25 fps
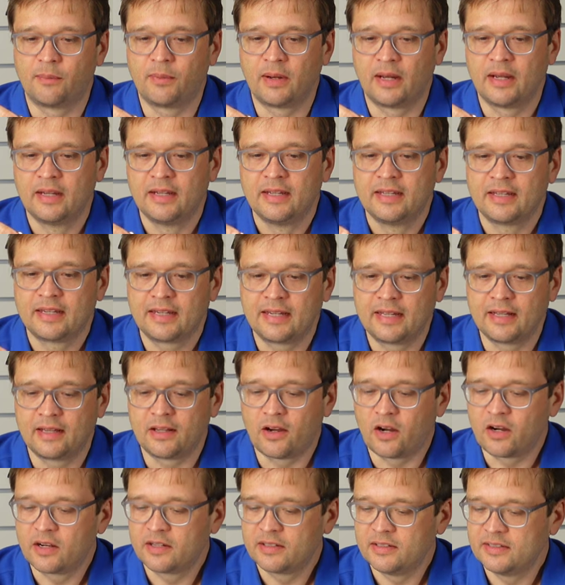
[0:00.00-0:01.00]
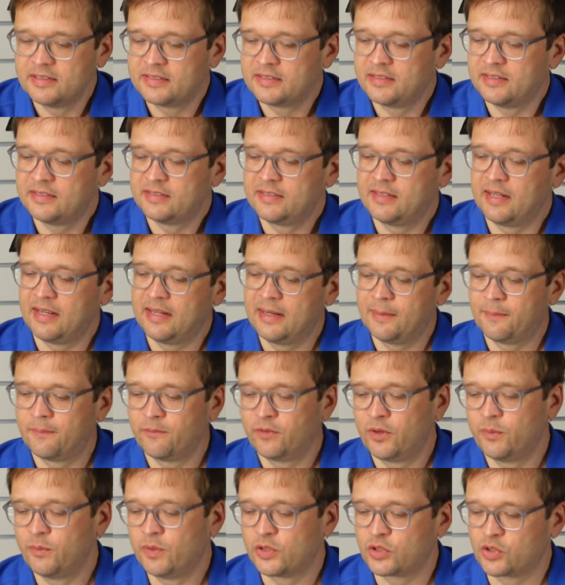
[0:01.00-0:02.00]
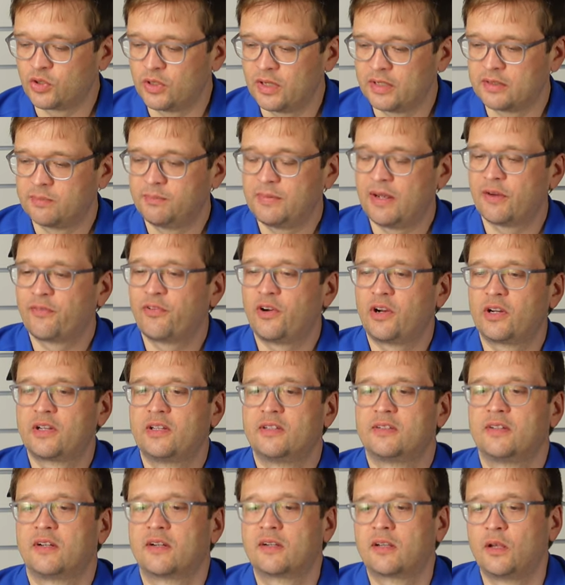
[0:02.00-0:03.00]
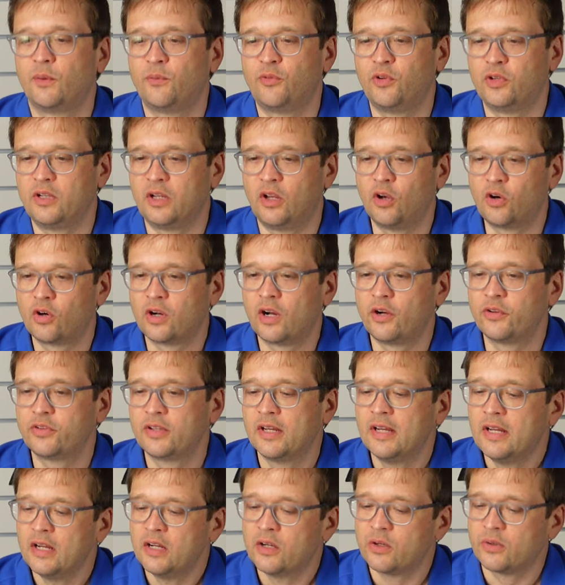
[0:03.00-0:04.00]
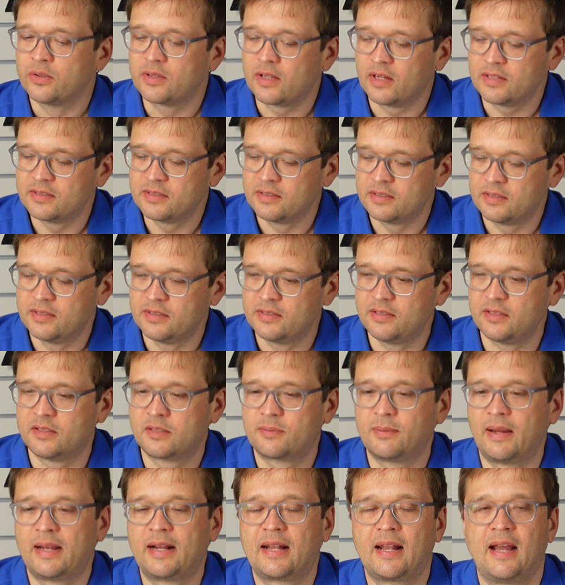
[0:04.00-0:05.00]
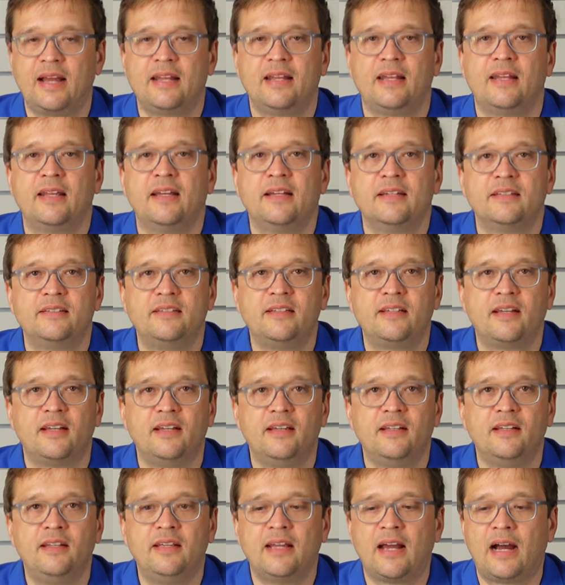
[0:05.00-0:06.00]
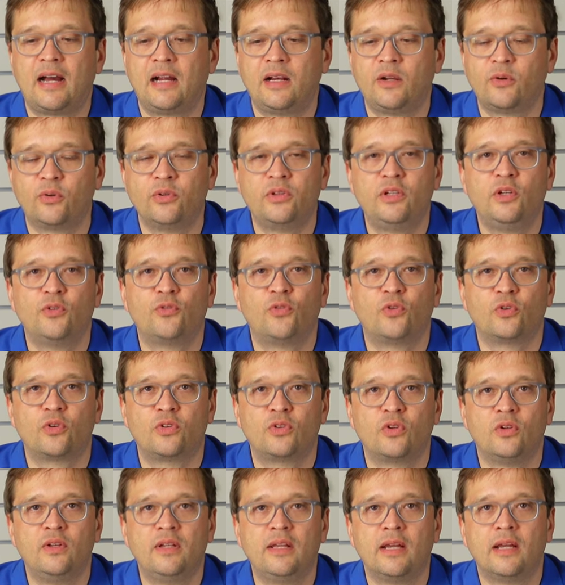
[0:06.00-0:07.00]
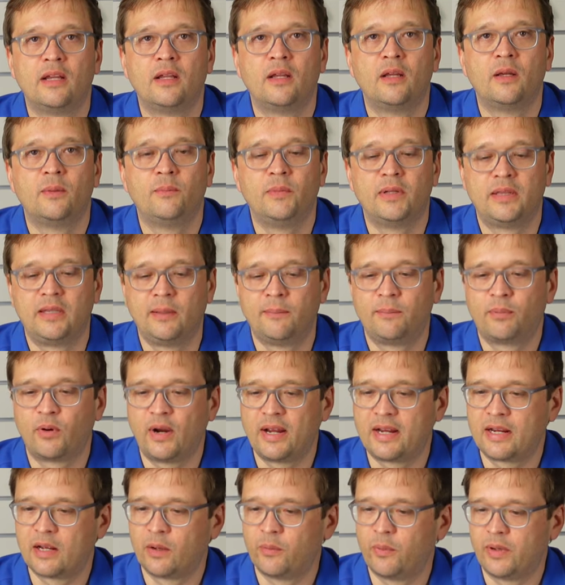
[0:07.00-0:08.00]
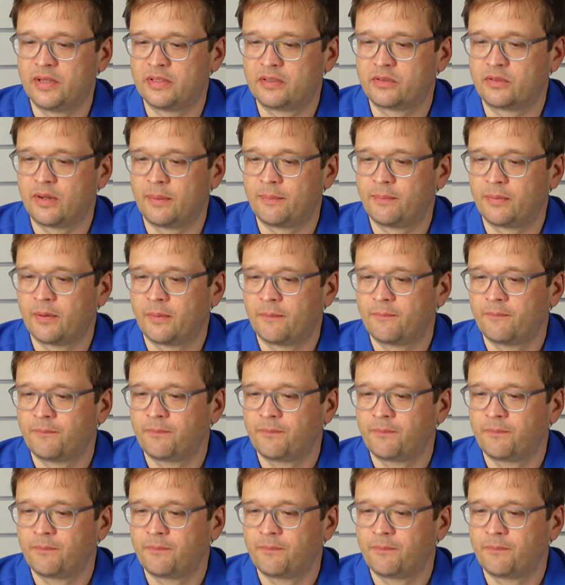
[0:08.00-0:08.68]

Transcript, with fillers: Aber gedacht ist es ja eben, wie wir schon jetzt mehrfach gesagt haben, für die Longhouse. Und da sind diese zwei kleinen sicher ideal und die funktionieren mit dem Breaker Bastrap.